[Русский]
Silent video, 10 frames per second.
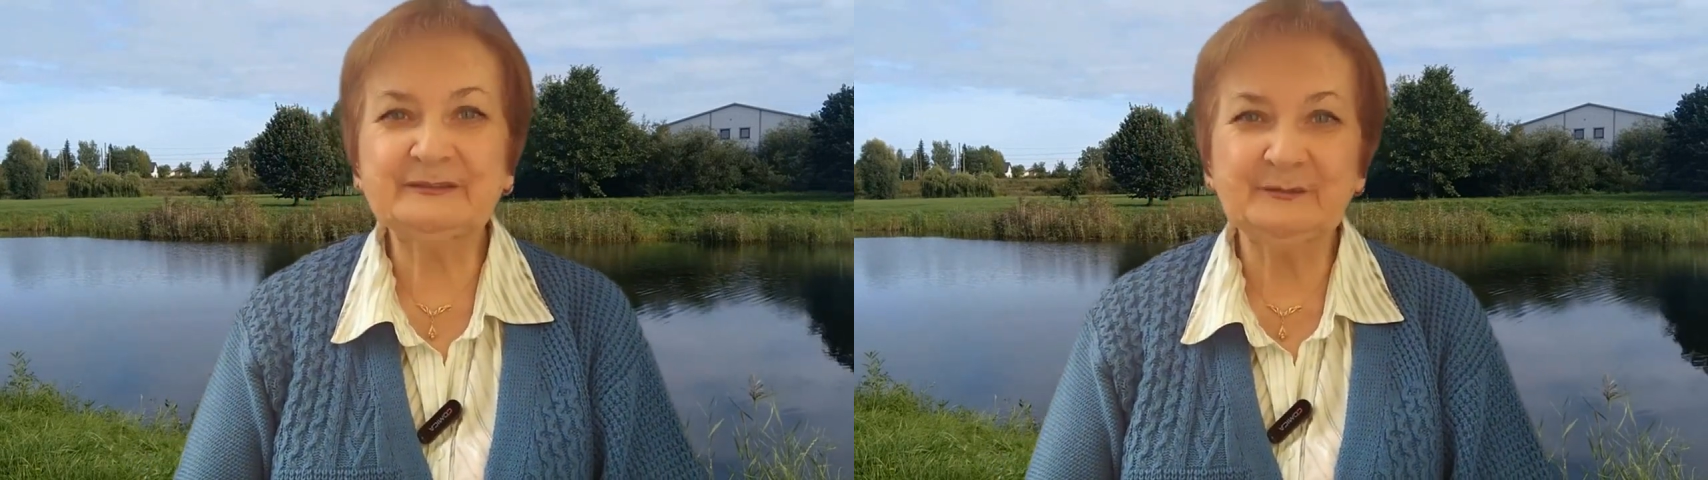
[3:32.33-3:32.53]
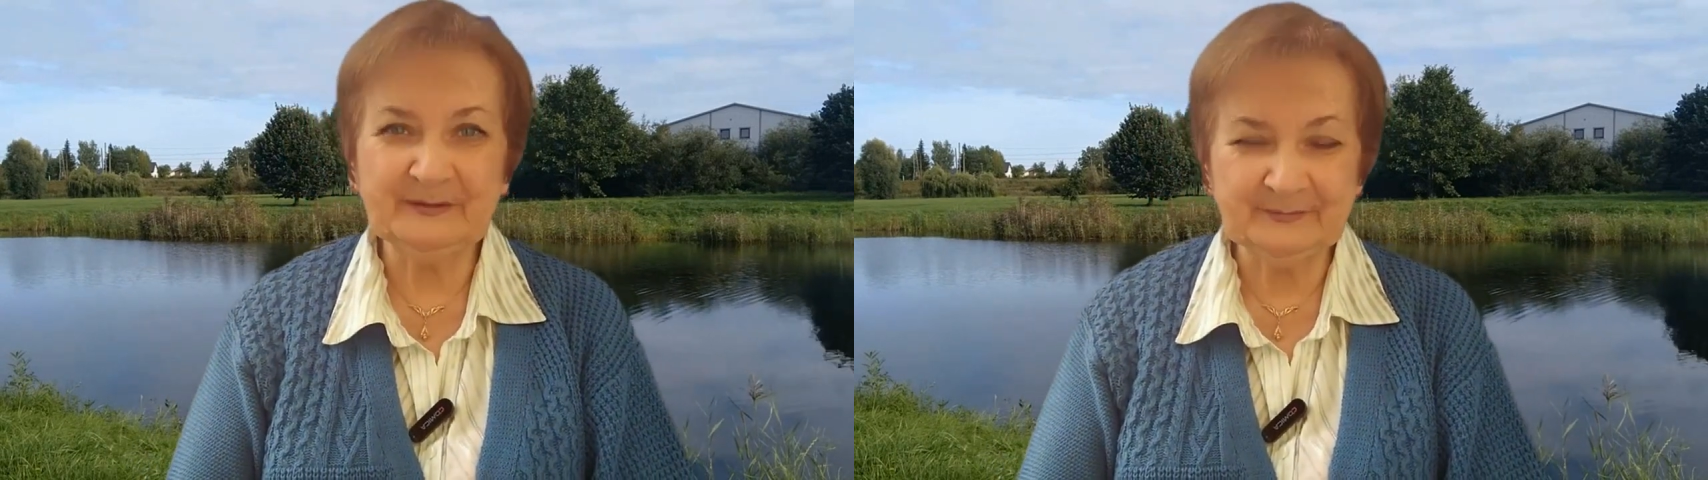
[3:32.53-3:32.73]

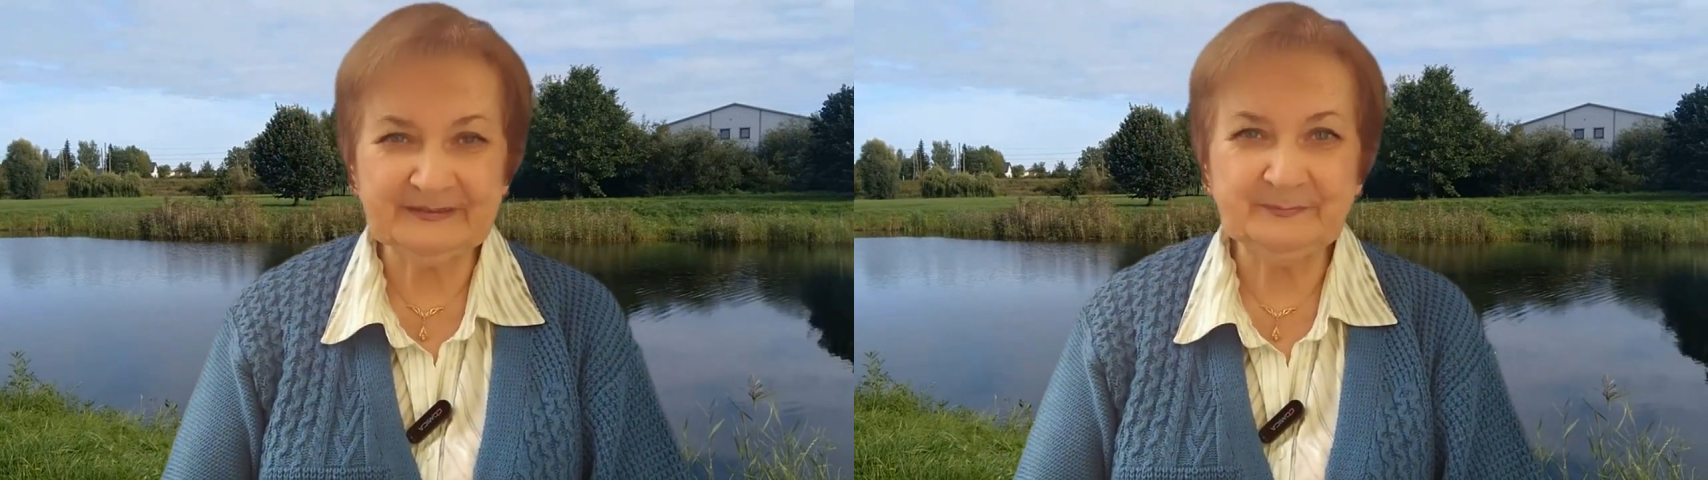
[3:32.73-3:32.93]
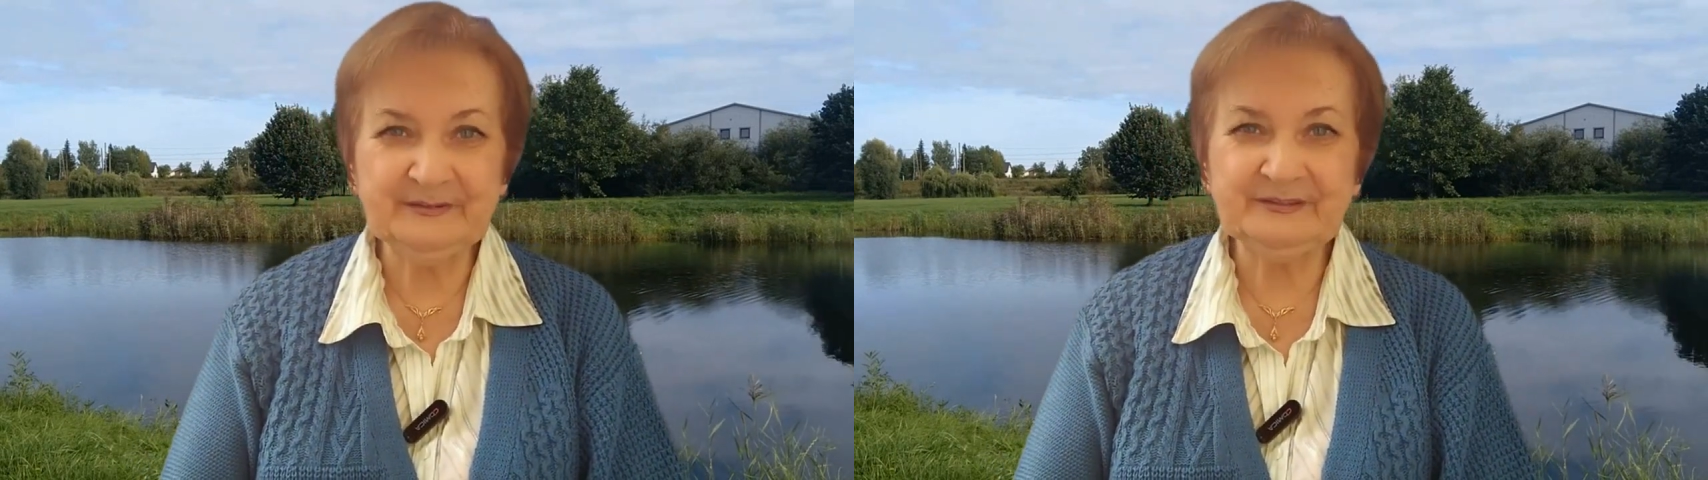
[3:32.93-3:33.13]
что мне
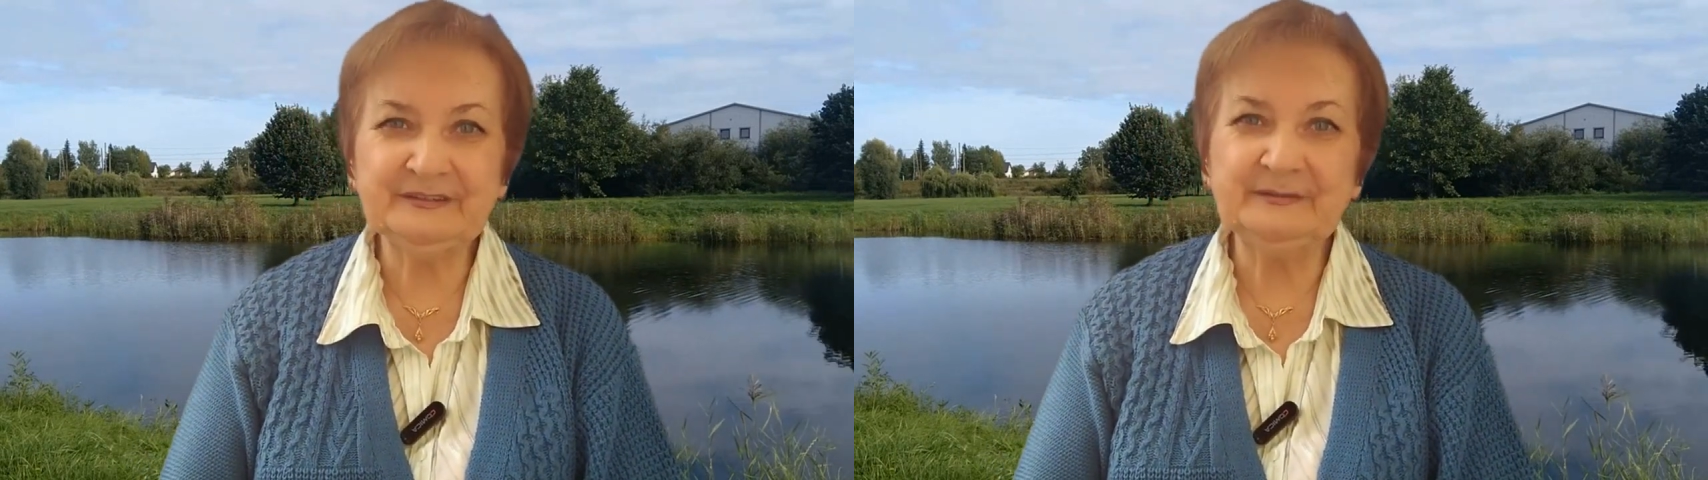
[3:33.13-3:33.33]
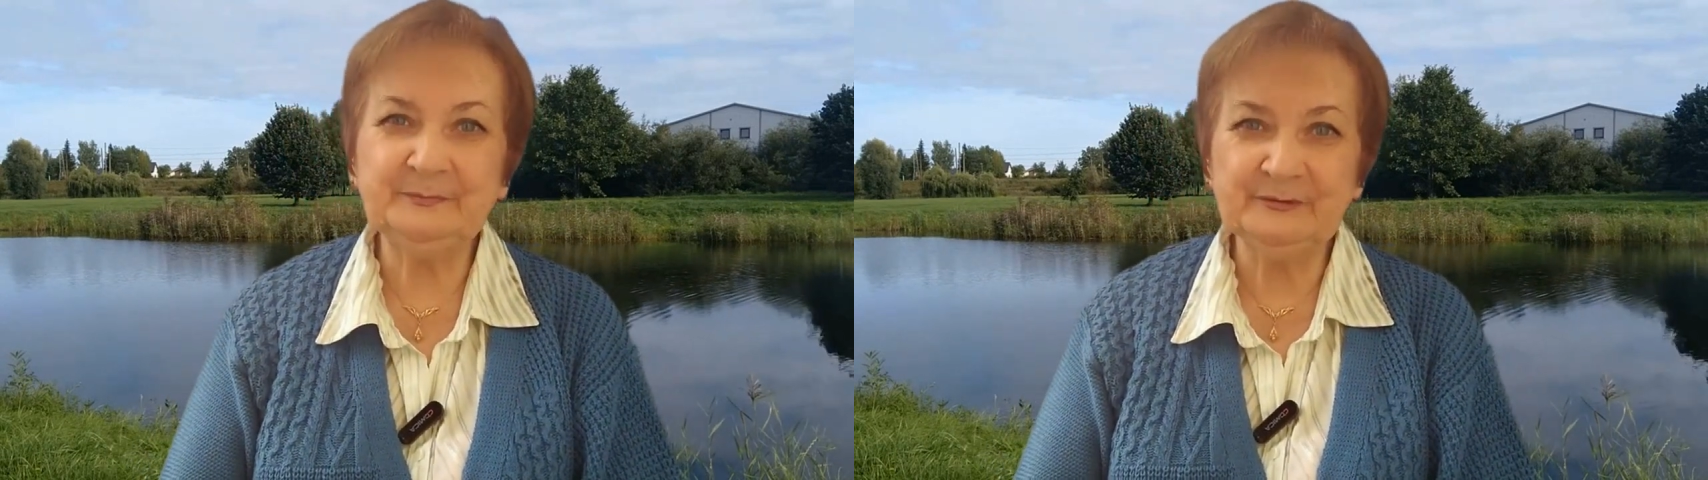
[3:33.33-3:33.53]

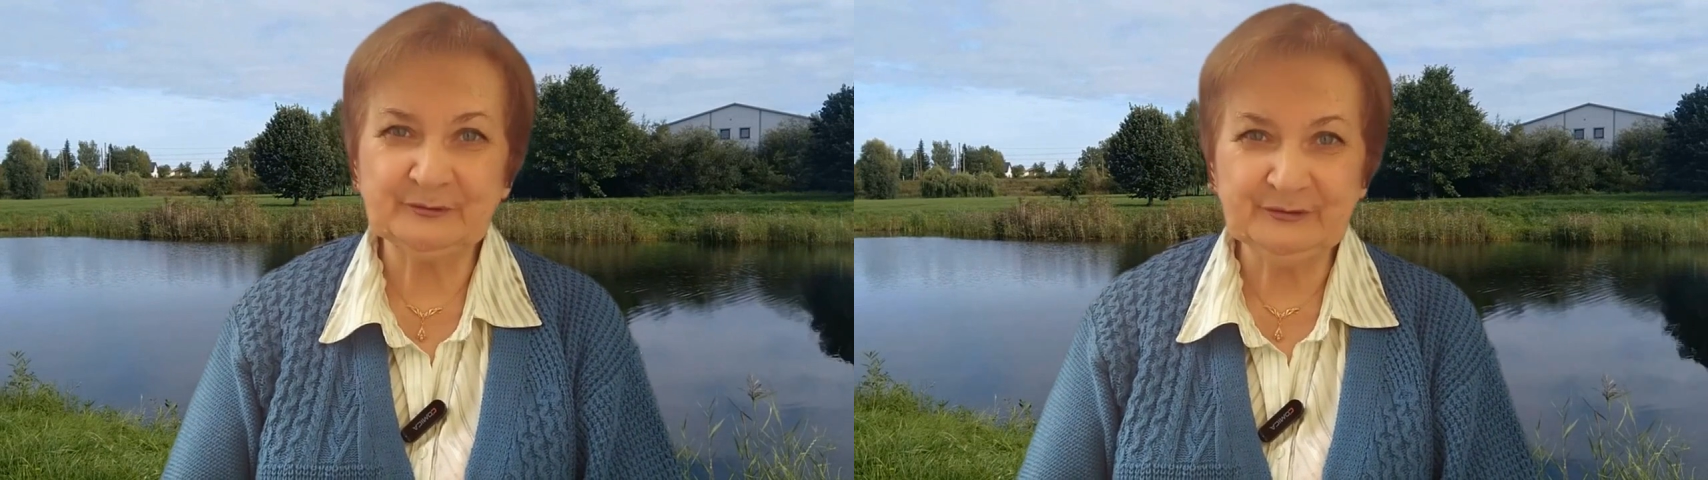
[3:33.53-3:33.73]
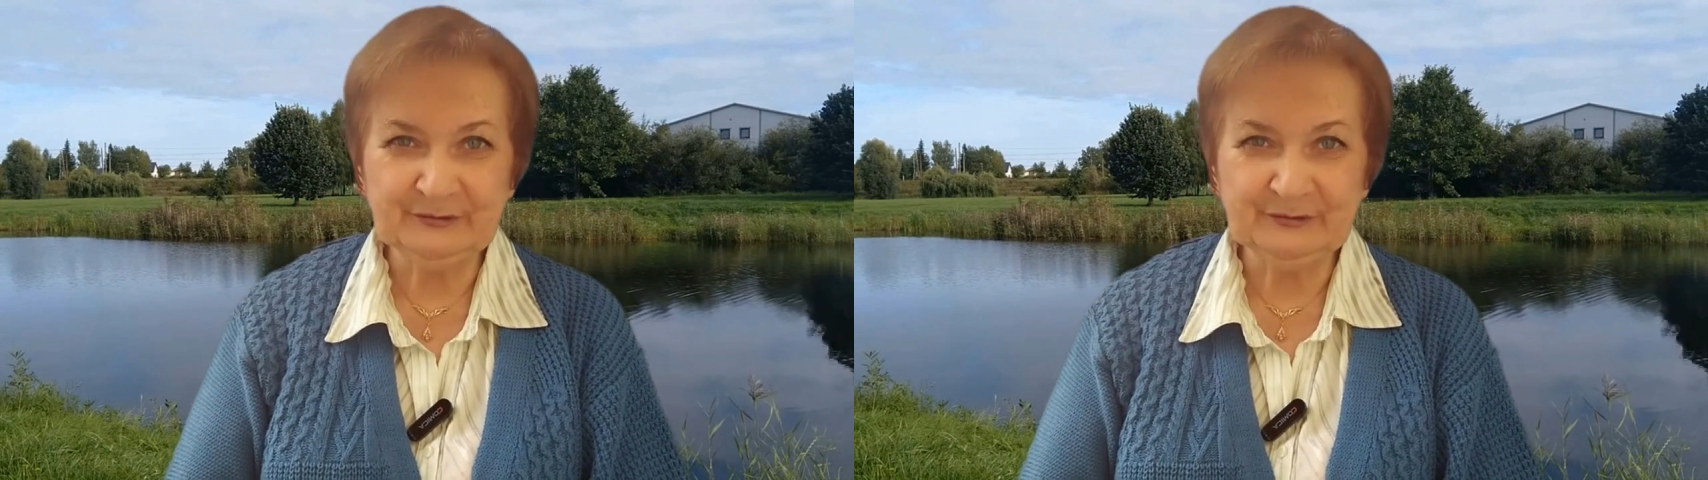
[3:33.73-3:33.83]
подписчики пишут